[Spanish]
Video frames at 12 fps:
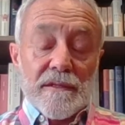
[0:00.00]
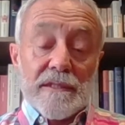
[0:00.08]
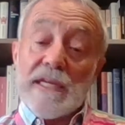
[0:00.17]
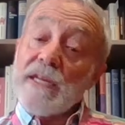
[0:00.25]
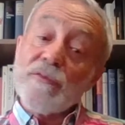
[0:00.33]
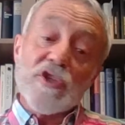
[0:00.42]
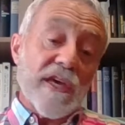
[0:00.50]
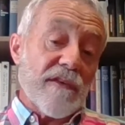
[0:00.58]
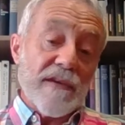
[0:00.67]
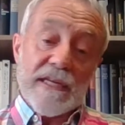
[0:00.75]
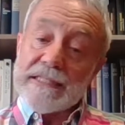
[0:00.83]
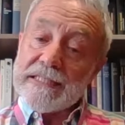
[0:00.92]
Tenemos que
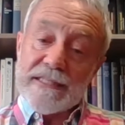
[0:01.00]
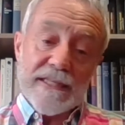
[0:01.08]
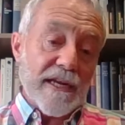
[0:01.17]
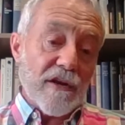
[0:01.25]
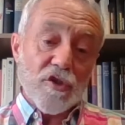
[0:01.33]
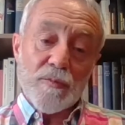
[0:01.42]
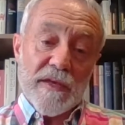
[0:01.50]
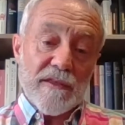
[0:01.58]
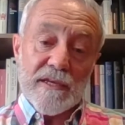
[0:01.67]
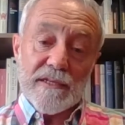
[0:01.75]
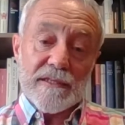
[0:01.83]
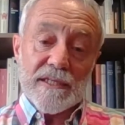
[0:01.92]
hacer entender a los
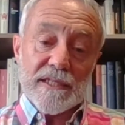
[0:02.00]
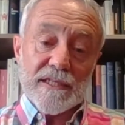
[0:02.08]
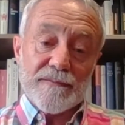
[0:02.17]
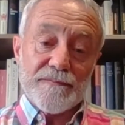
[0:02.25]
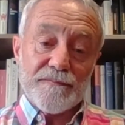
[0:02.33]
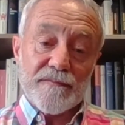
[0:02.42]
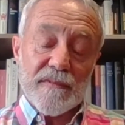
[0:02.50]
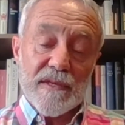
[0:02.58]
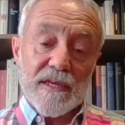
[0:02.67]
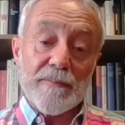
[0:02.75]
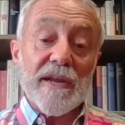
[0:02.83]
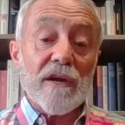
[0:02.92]
pacientes
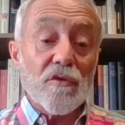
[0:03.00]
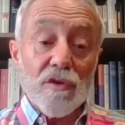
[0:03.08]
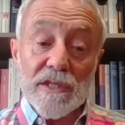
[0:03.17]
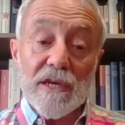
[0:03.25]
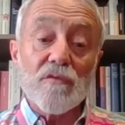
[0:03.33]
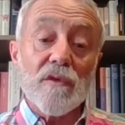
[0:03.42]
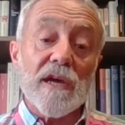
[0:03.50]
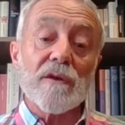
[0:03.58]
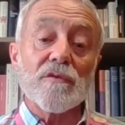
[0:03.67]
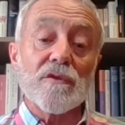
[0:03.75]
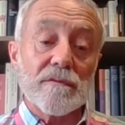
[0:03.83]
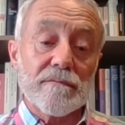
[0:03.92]
que para cortar un
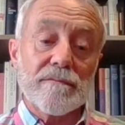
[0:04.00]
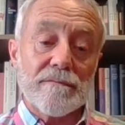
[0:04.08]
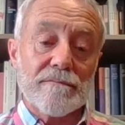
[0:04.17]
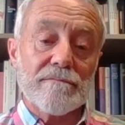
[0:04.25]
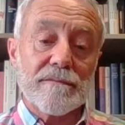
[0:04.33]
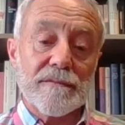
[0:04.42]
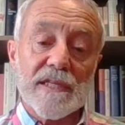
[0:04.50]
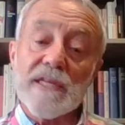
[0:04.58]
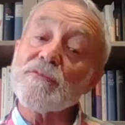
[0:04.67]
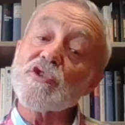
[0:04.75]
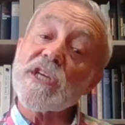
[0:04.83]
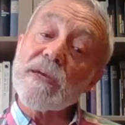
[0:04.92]
árbol
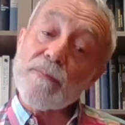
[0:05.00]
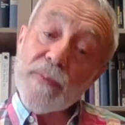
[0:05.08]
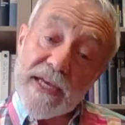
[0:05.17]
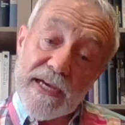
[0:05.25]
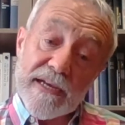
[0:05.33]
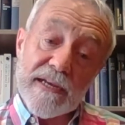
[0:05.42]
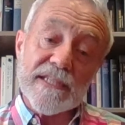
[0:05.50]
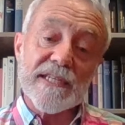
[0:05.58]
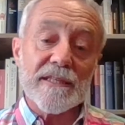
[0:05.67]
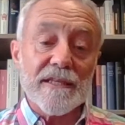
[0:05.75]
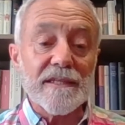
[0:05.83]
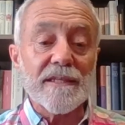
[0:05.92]
tenemos que emplear el
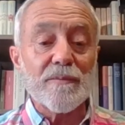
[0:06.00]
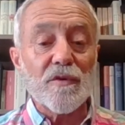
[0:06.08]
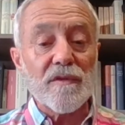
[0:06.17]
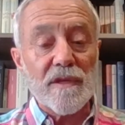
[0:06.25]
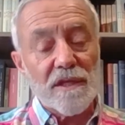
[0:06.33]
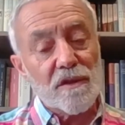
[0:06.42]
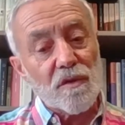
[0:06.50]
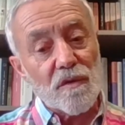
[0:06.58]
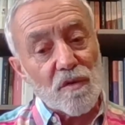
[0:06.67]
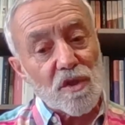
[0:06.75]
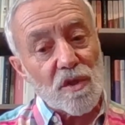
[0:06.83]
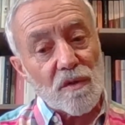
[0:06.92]
70% de
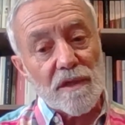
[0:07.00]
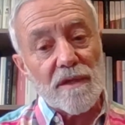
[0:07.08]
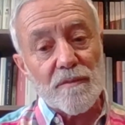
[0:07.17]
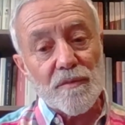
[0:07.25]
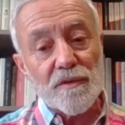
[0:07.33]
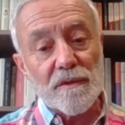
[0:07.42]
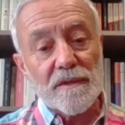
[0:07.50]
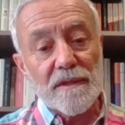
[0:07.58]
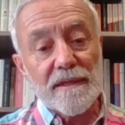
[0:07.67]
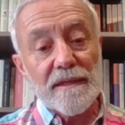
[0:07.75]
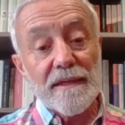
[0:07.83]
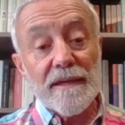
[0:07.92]
nuestro tiempo
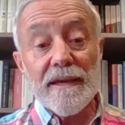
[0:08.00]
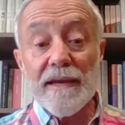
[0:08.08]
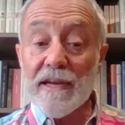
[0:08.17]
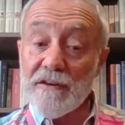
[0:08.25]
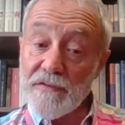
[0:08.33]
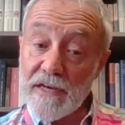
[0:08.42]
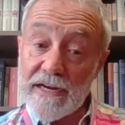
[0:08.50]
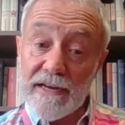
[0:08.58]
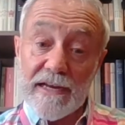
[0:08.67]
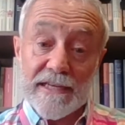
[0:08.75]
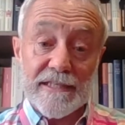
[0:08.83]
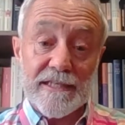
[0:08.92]
en afilar
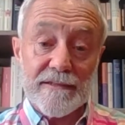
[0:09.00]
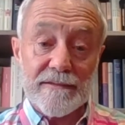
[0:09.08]
el hacha.